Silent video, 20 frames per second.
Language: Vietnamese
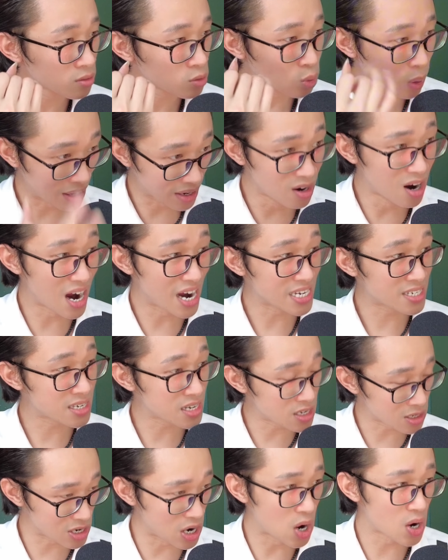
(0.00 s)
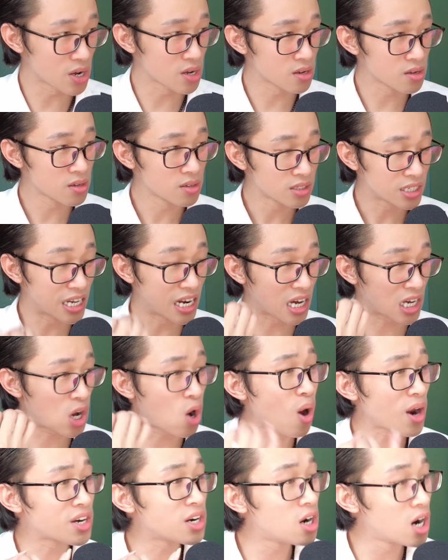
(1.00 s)
tuyển người xây dựng đội thì là
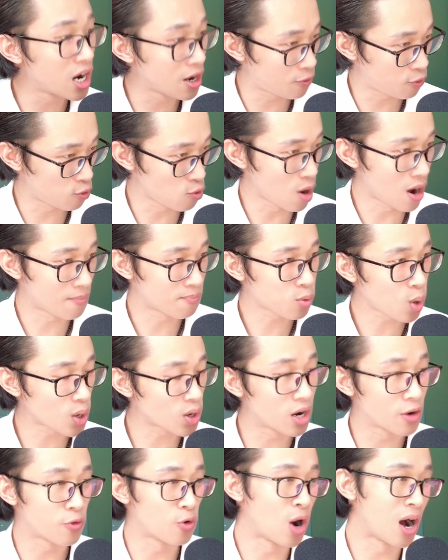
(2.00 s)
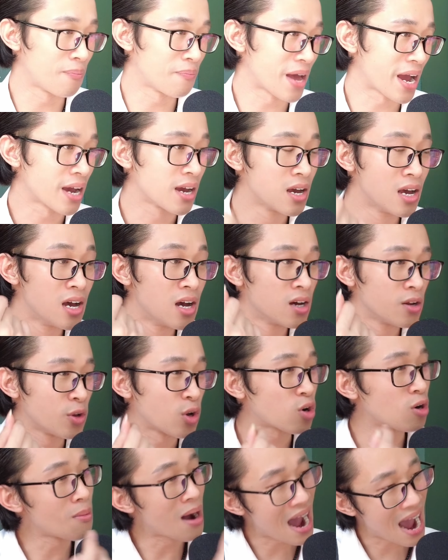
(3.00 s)
con người phù hợp con người phù hợp này nó
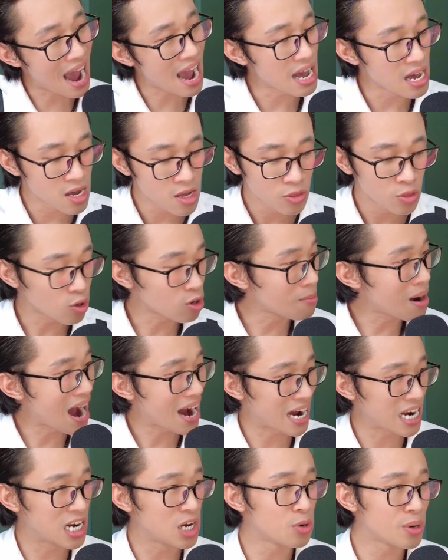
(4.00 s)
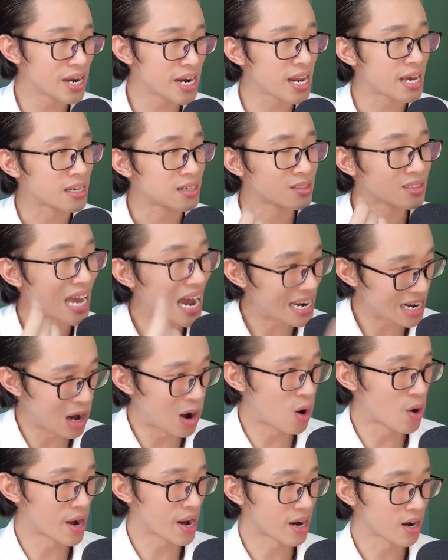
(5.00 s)
có ba nó có ba cái lưu ý này thái
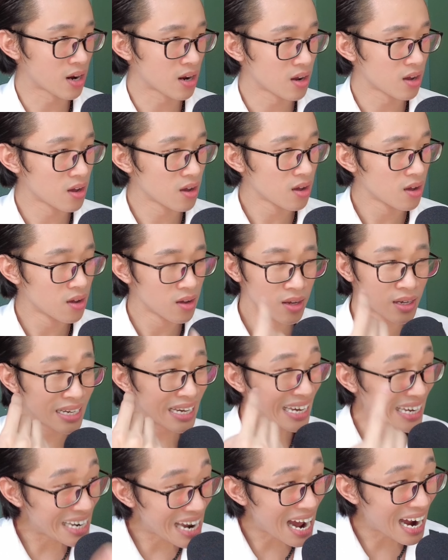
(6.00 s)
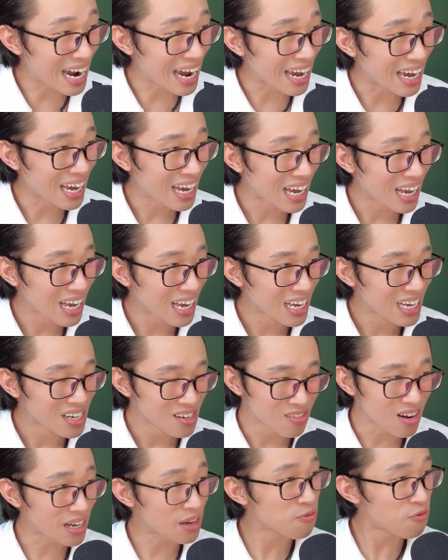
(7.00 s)
độ này kỹ năng này
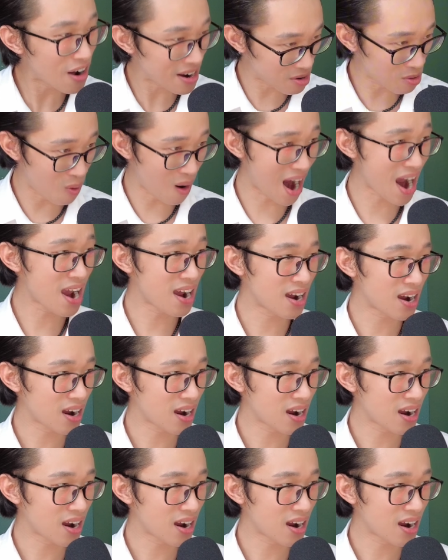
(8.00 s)
và cái văn hóa